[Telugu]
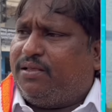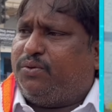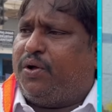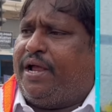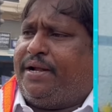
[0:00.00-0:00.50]

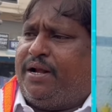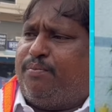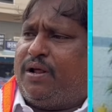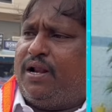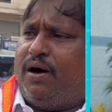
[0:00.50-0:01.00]
దొంగ ఇంటి
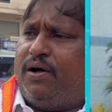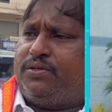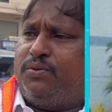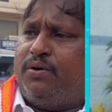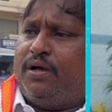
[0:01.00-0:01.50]
నెంబర్లు
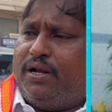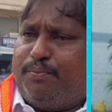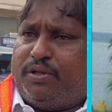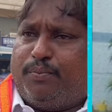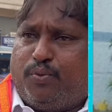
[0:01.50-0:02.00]
కావచ్చు
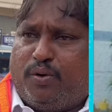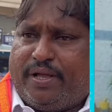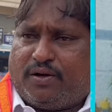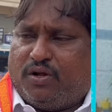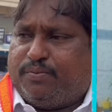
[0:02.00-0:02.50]
లేకపోతే భూమి
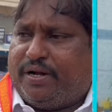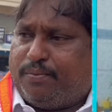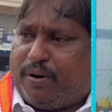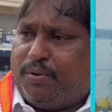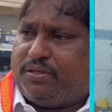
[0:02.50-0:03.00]
ఎంక్రోచ్మెంట్
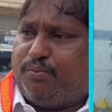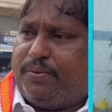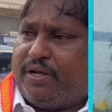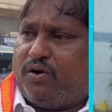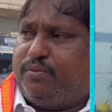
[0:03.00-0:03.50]
ప్రభుత్వ
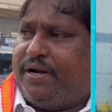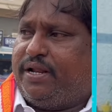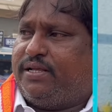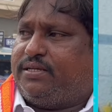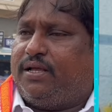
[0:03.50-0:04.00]
భూమి
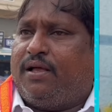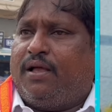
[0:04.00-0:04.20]
ఎంక్రోచ్మెంట్ చేసి